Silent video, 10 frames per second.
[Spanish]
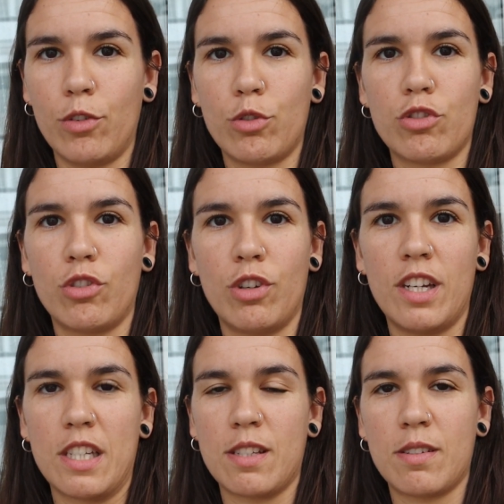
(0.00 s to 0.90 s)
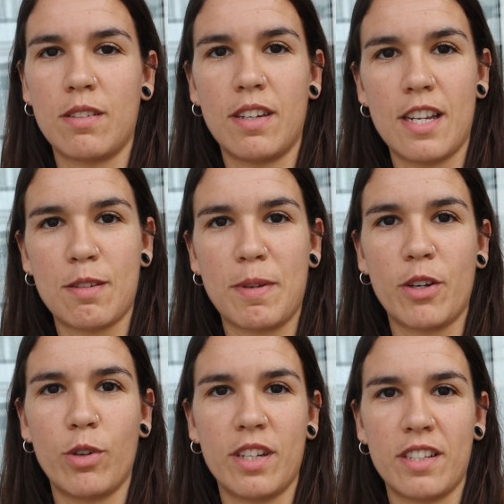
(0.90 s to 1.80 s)
no son las,
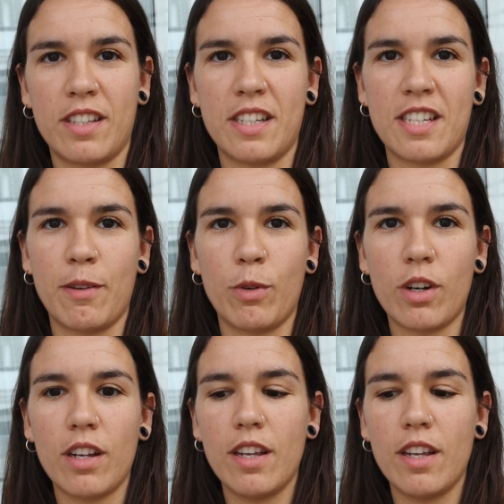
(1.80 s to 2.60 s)
mejores de sabor,